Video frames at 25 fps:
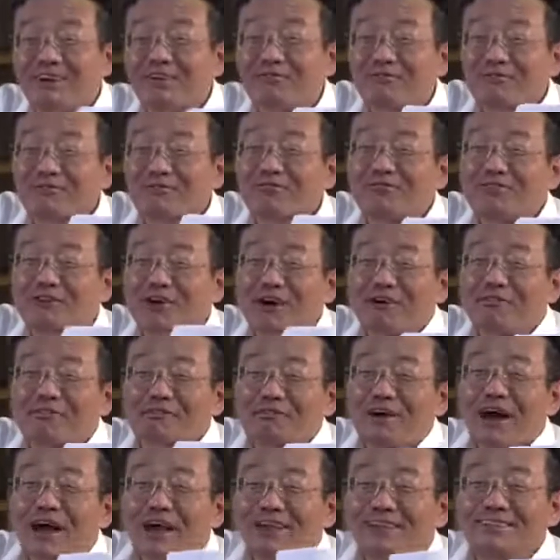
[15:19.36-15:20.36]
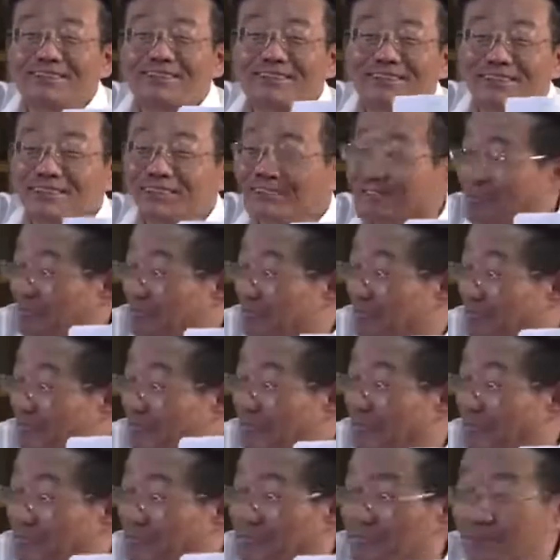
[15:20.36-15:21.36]
要要反思。
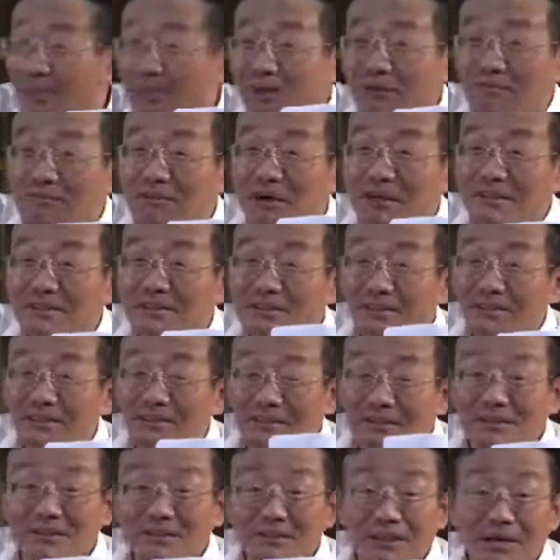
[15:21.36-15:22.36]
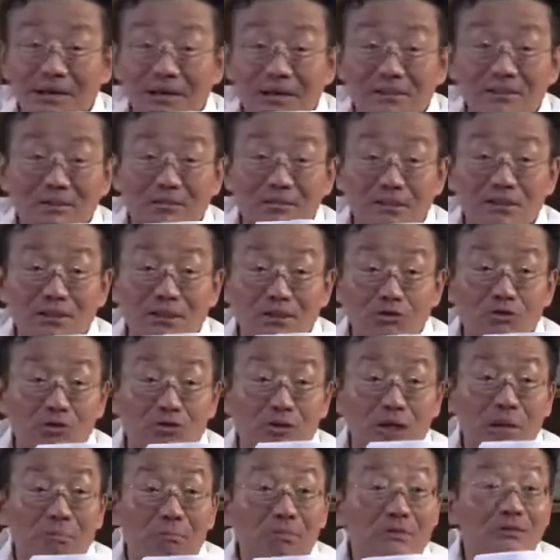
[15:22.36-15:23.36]
要反思，将来怎么接受
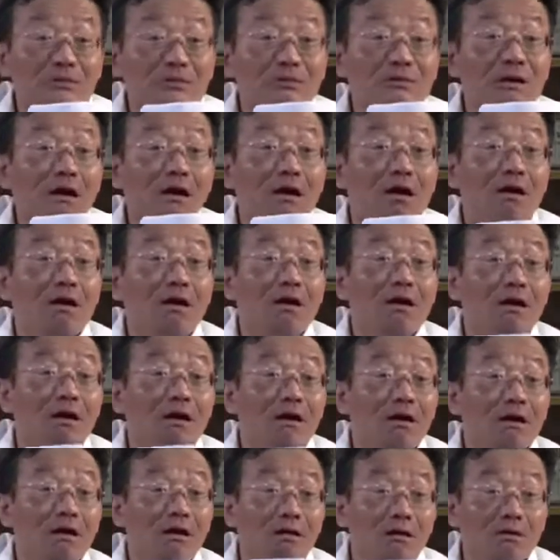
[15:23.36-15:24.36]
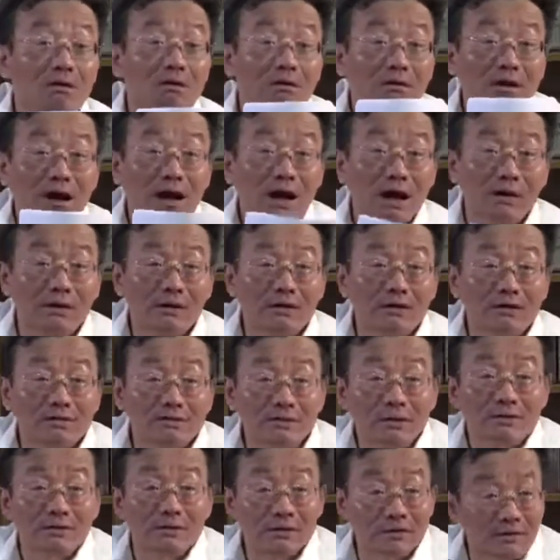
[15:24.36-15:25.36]
也不知道，啊！
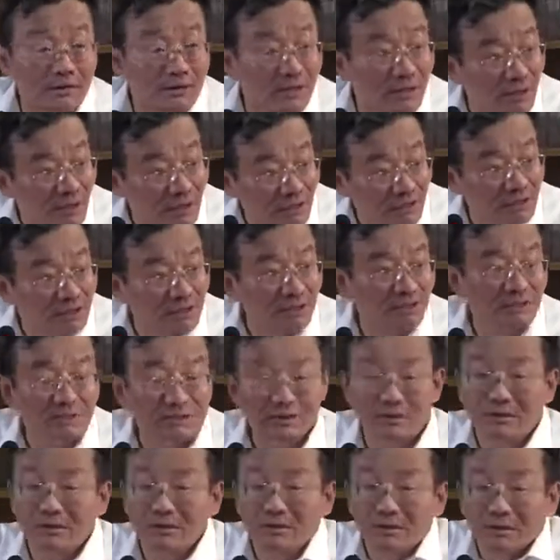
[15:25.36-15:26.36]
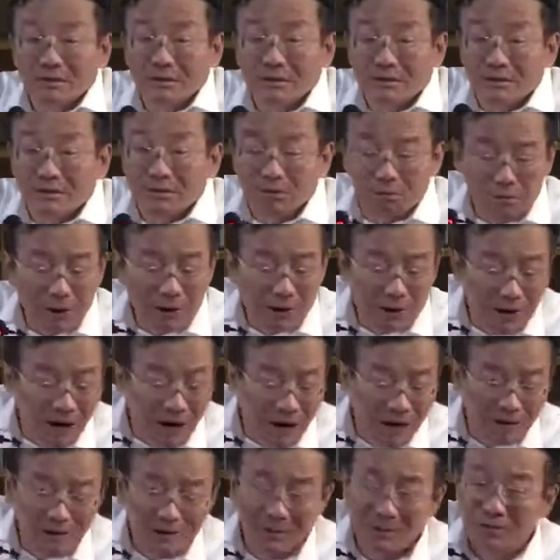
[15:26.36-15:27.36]
但是可惜，不
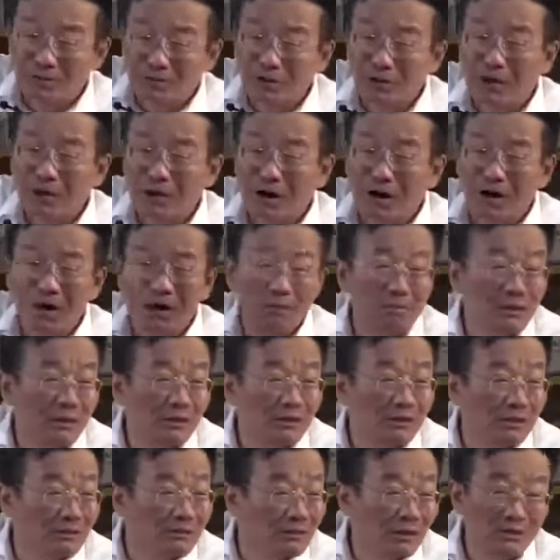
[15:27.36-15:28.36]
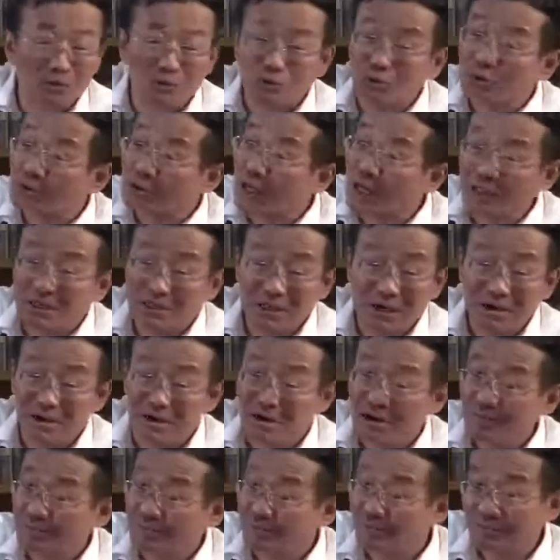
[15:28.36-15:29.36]
要以为澳门就能取代香
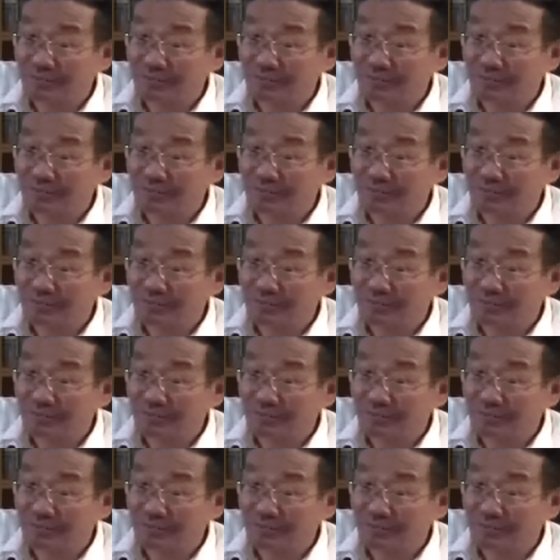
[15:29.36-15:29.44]
港，